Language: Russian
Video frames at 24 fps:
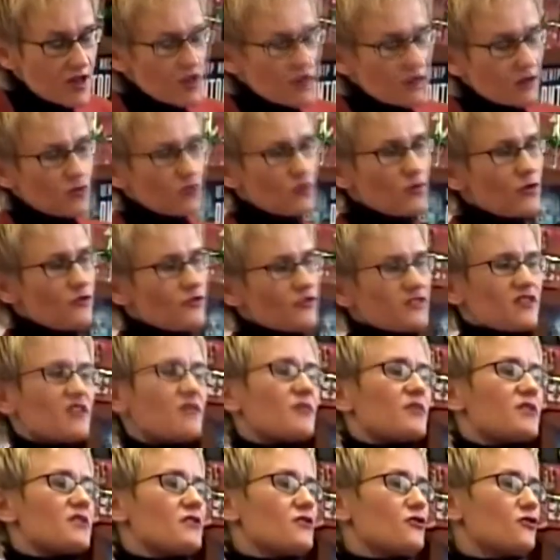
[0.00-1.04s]
Любовь – это
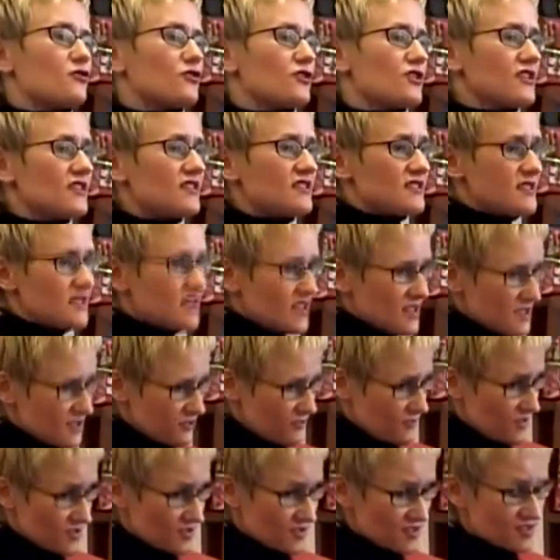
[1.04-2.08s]
определенные
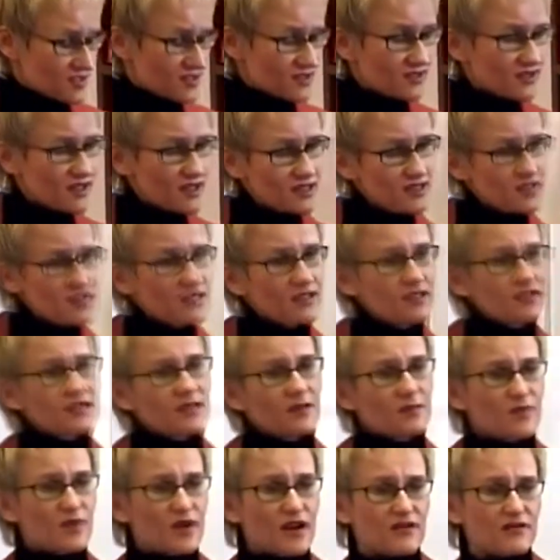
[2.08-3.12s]
действия созидательные,
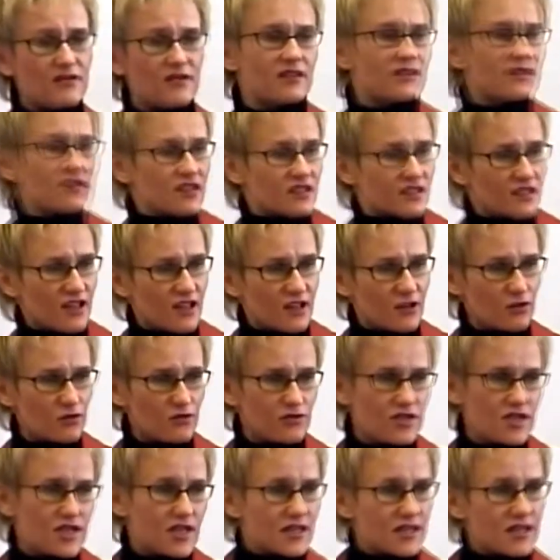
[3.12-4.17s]
направленные на
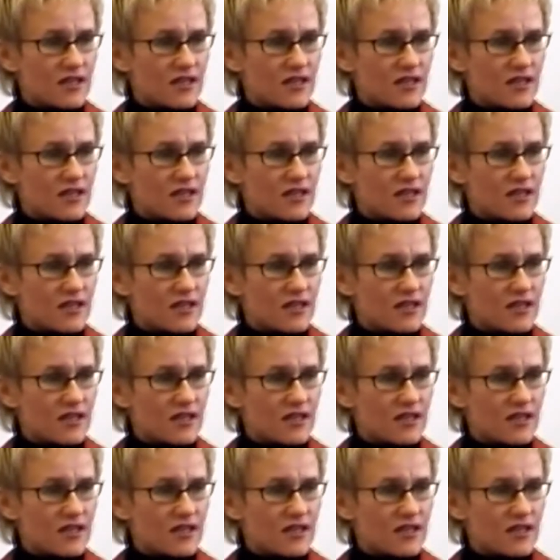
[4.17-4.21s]
людей. Для